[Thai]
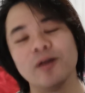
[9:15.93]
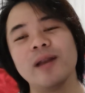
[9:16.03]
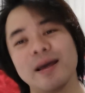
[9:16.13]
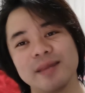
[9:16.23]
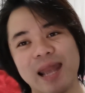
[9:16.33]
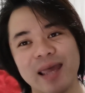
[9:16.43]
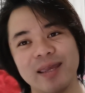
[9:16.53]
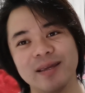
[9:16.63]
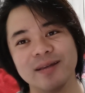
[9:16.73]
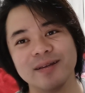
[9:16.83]
ล้อหลังสไล
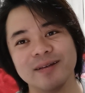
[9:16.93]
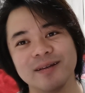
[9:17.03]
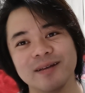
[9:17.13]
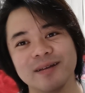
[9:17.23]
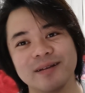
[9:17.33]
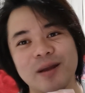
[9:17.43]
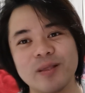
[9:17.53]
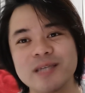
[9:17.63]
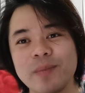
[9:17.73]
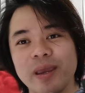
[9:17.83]
ด์เรา
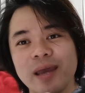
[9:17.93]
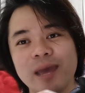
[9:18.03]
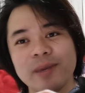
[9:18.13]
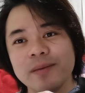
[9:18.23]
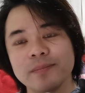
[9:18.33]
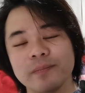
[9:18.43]
จะใช้เบรกหน้าไหม